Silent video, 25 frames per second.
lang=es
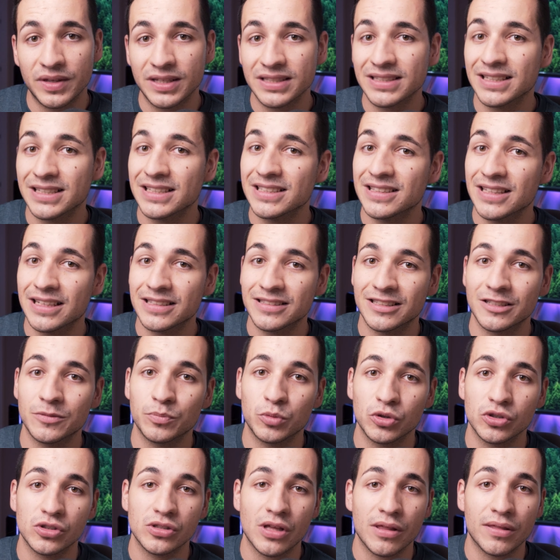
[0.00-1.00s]
es que estás
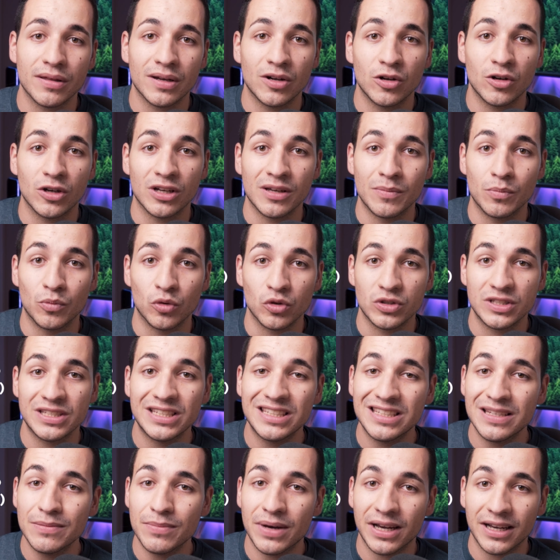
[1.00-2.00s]
dispuesto a hacer lo que
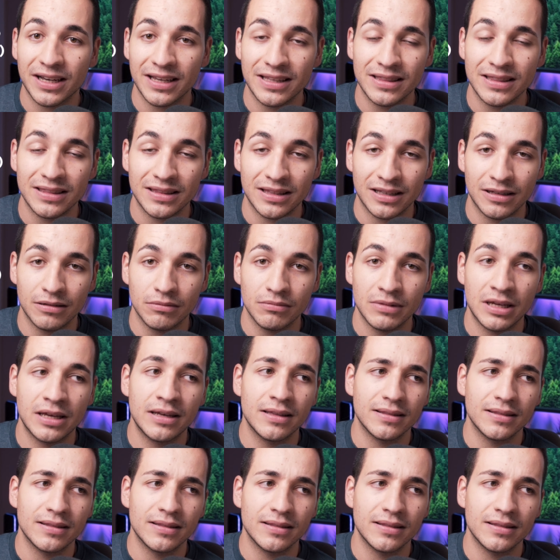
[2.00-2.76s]
muchísima gente,